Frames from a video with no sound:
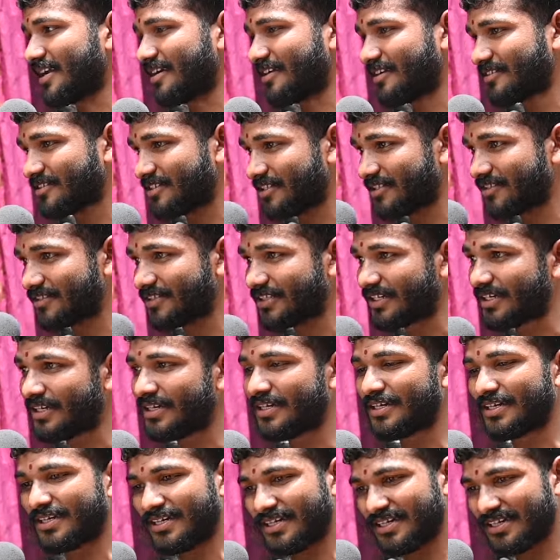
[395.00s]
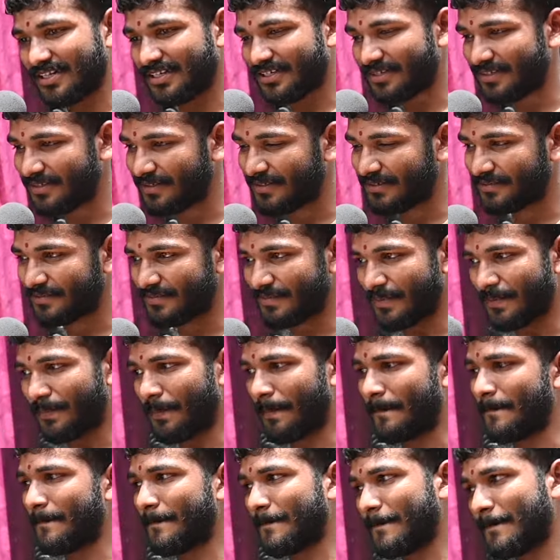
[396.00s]
ఇక్కడ వచ్చేసి
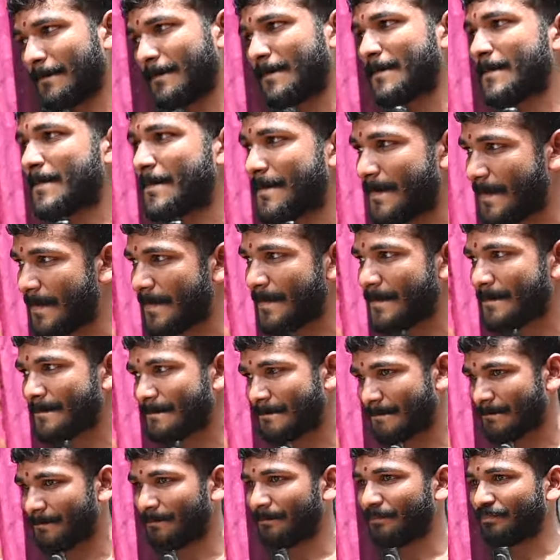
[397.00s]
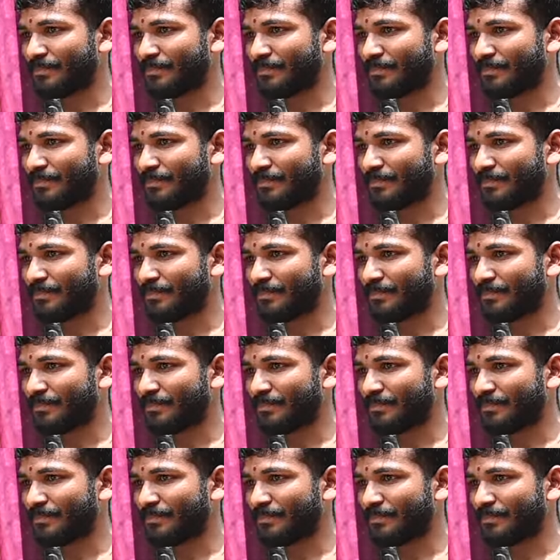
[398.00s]
అంటే భక్తుల స్పందన ఎట్లు